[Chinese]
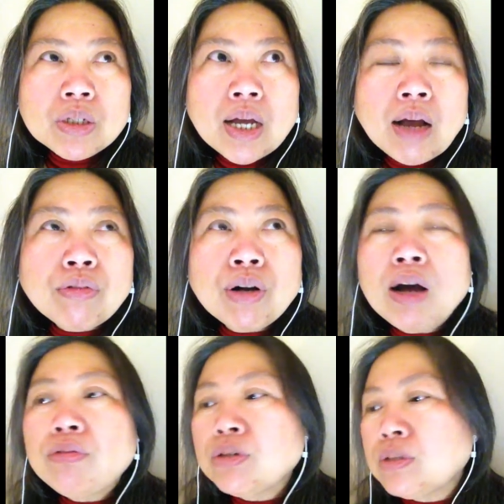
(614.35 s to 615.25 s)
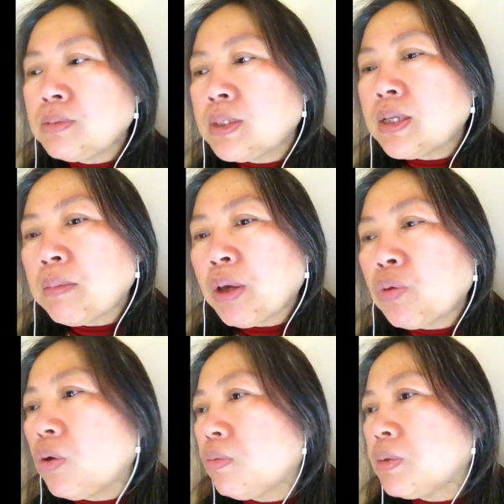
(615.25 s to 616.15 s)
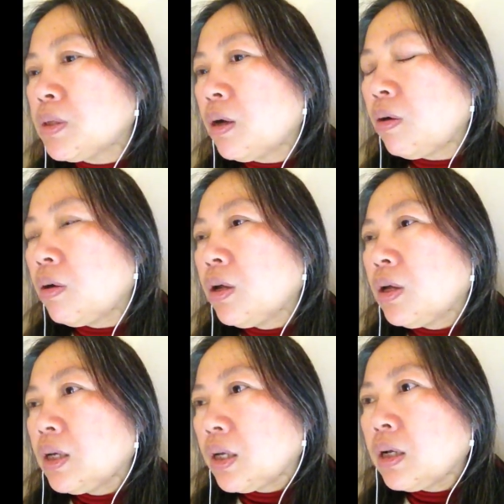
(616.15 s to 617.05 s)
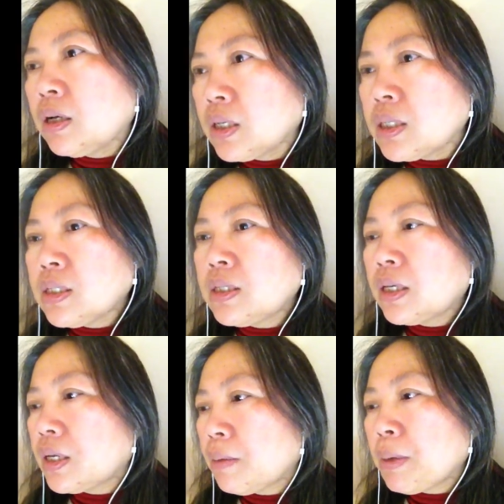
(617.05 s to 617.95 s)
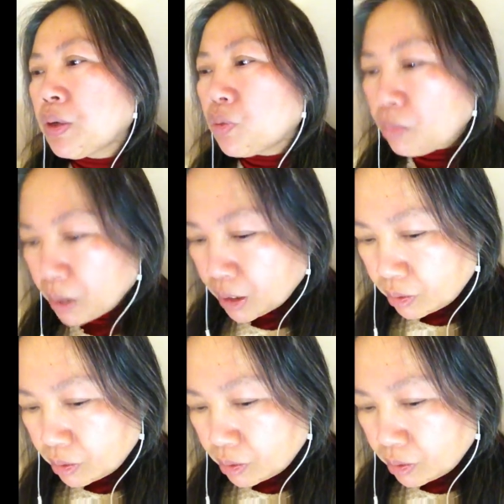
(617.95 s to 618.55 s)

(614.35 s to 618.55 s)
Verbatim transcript: 是哈佛，哈佛是不是在美国？我不知道，很很可能是他在美国嘛。